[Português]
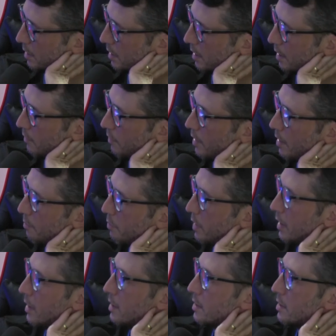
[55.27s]
ela vai
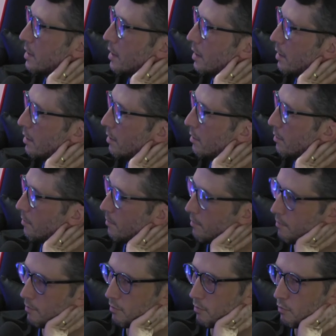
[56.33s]
aparecer
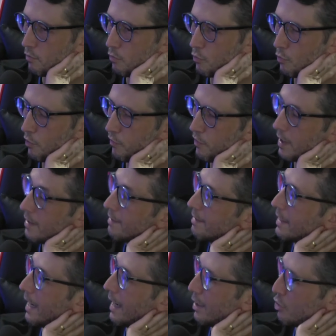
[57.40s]
um
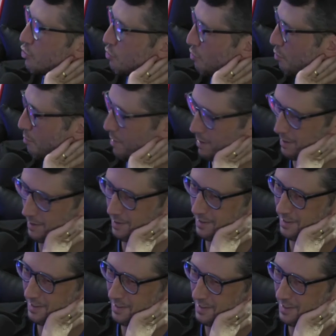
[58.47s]
fantástico, mano.
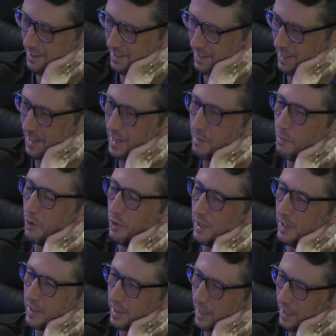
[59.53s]
Que ela é
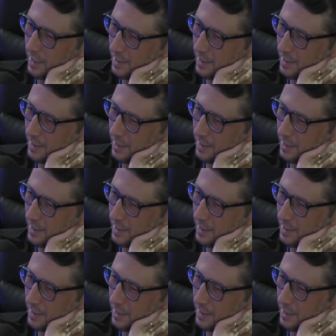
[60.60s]
bonita, hein?